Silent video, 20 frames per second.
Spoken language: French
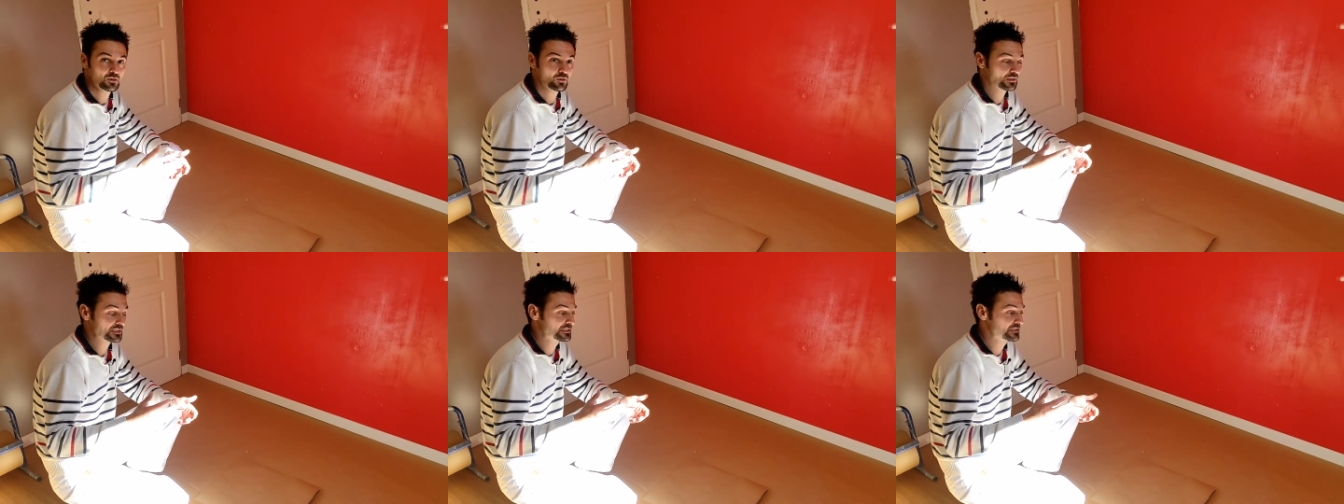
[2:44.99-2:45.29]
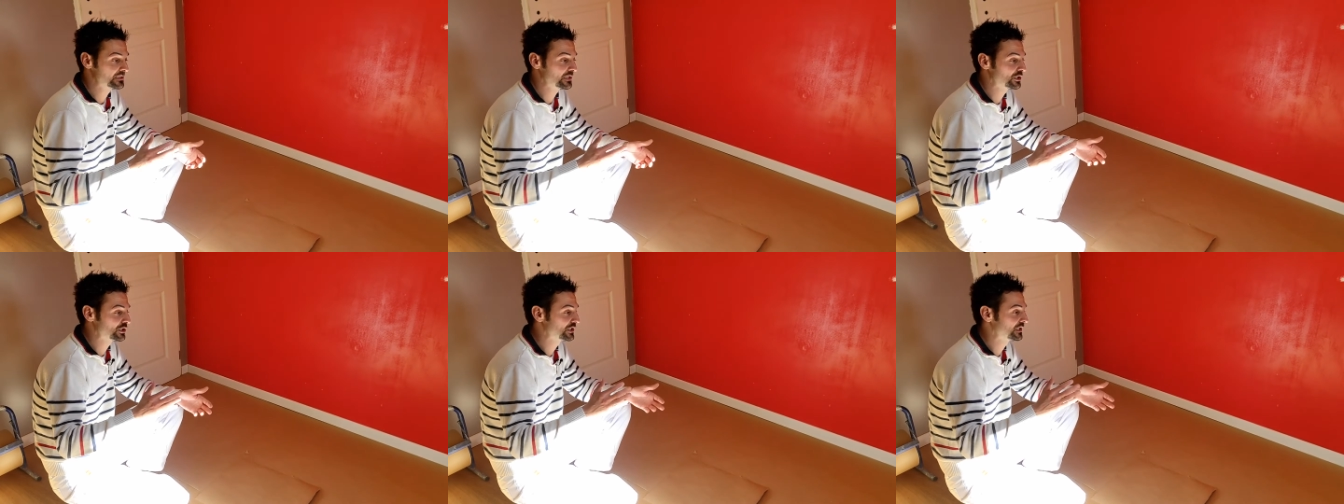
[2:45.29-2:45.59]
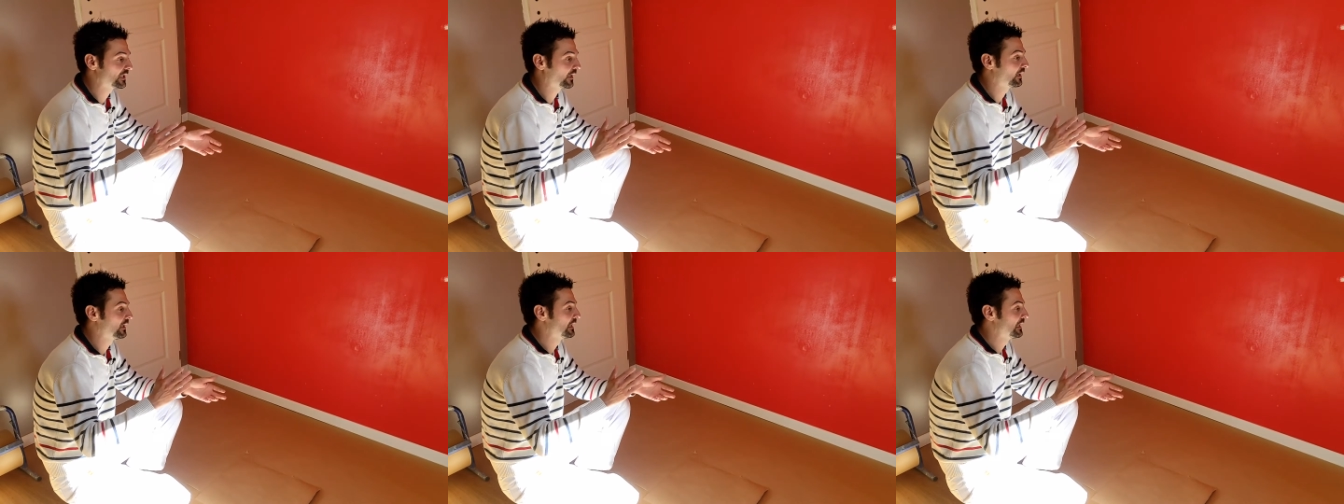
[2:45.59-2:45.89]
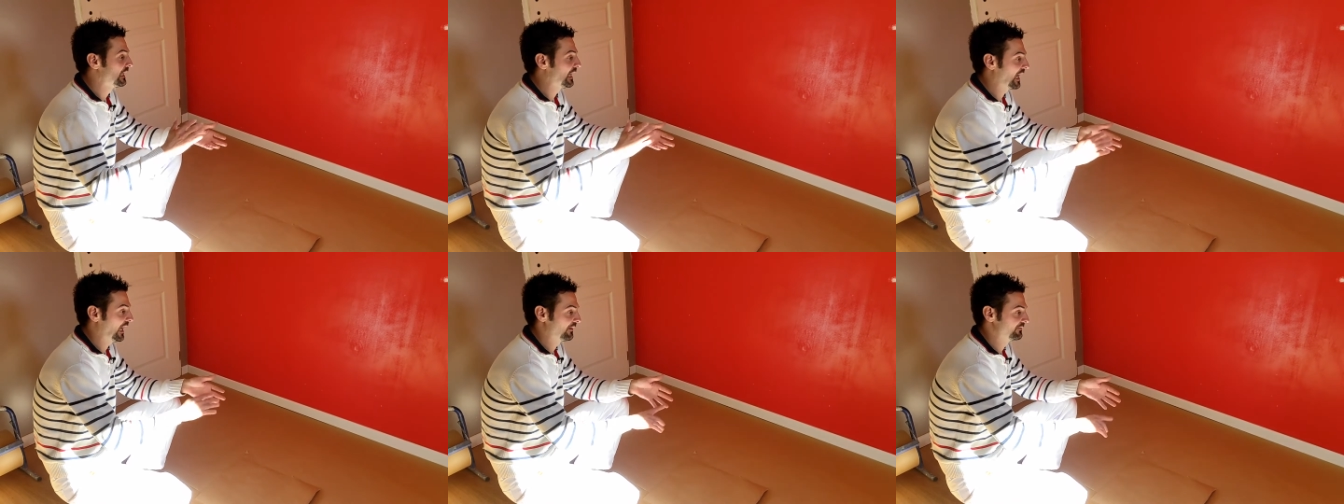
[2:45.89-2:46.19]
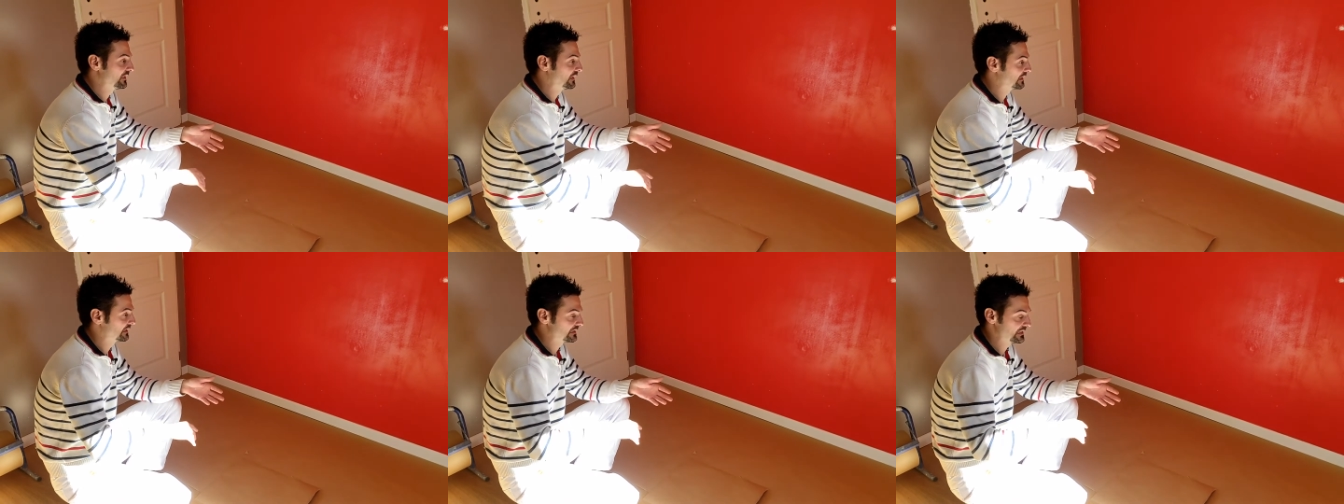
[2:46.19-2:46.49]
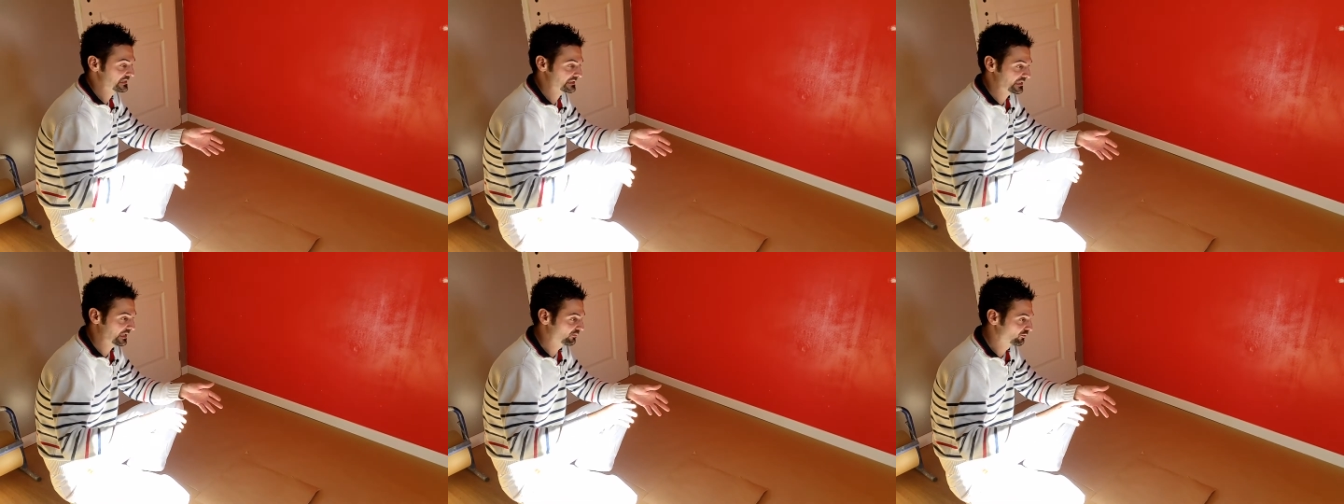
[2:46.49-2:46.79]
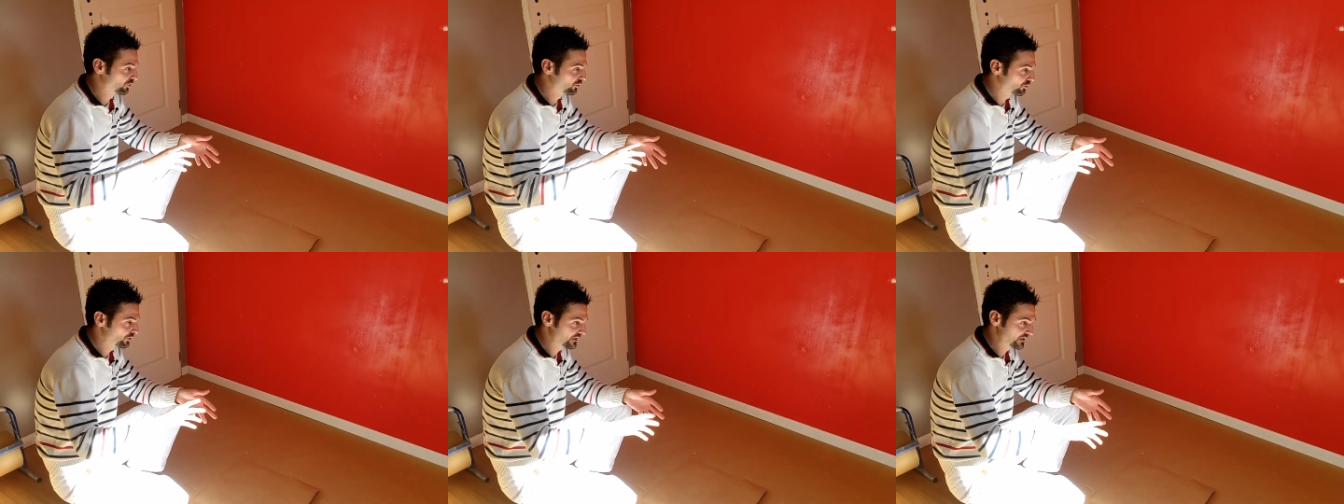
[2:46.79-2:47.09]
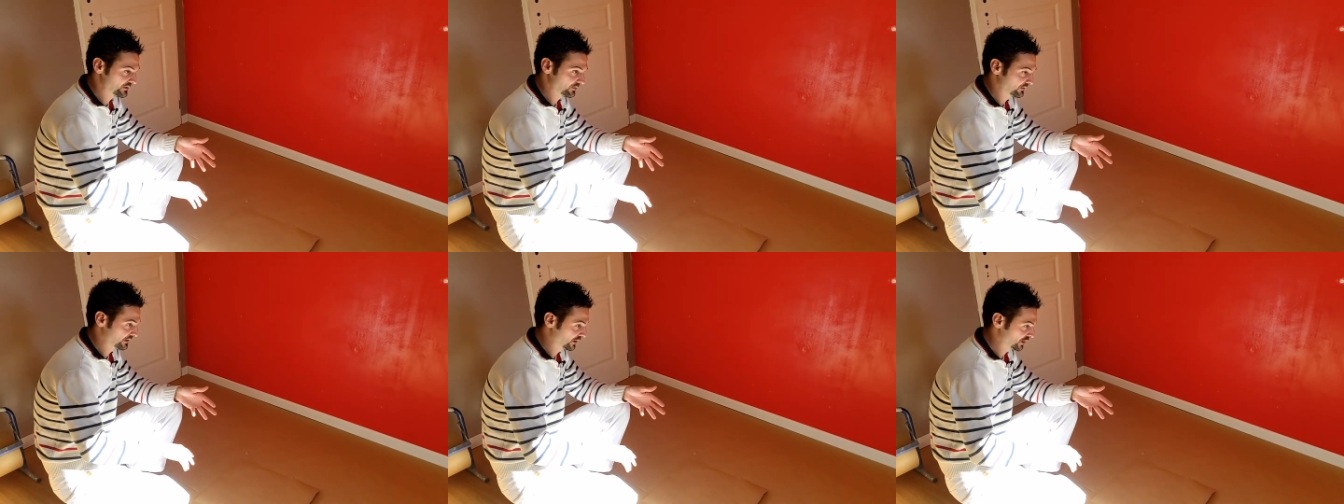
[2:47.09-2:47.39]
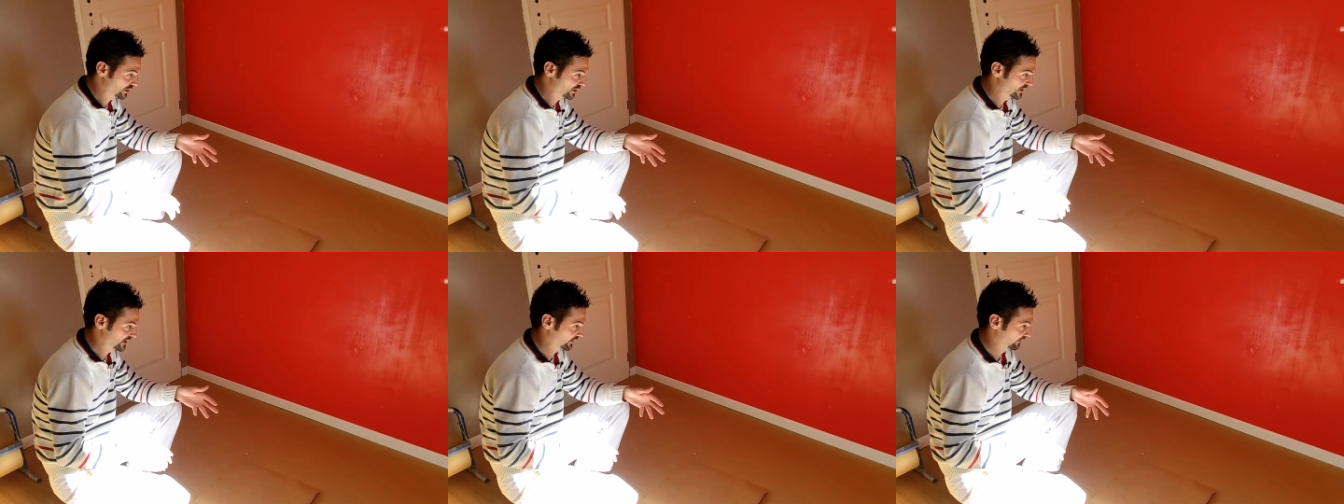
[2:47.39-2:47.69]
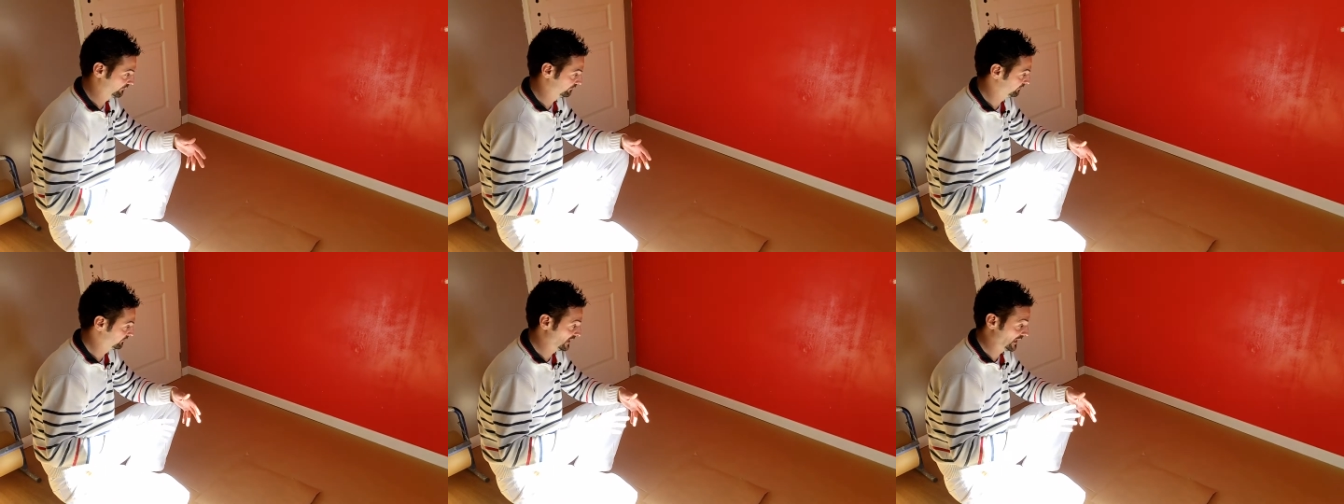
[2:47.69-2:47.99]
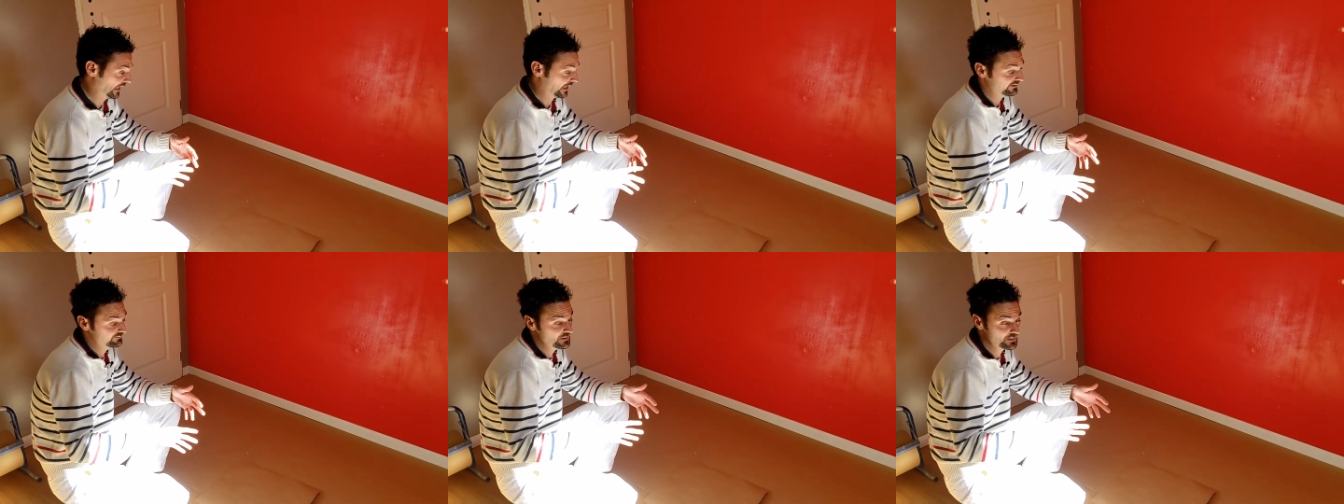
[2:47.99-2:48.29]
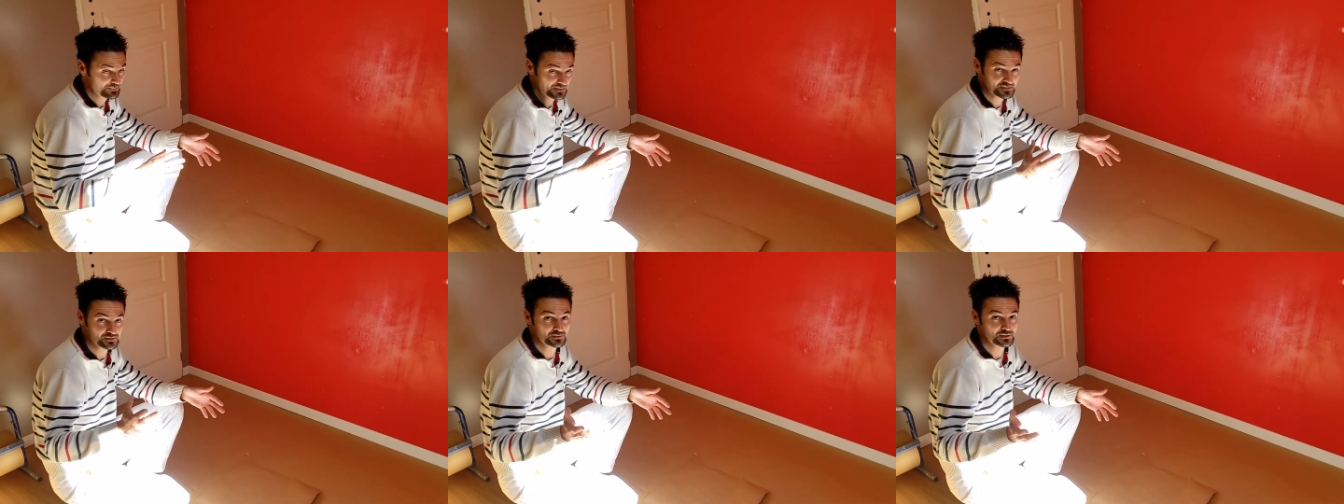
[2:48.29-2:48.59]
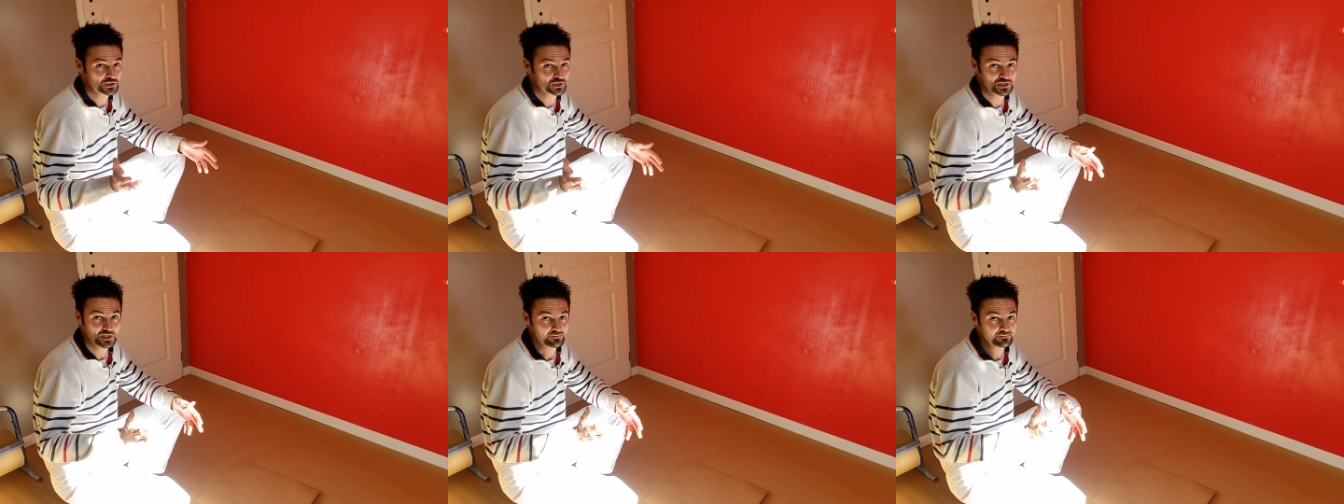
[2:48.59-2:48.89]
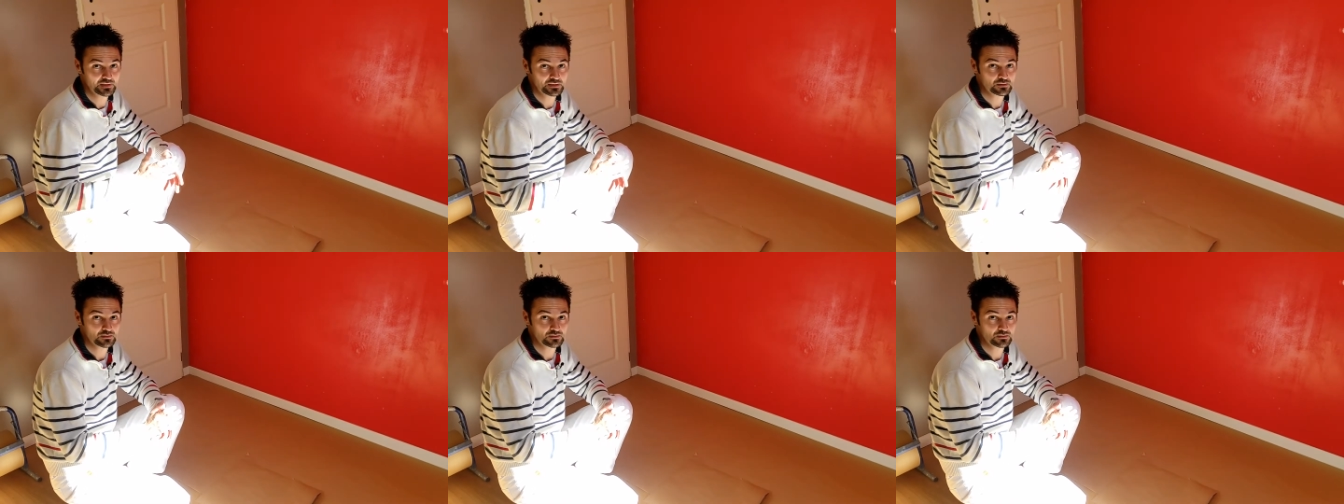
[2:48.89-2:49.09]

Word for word: Alors, il se déchire avec les escabeaux, il il arrive même à se déchirer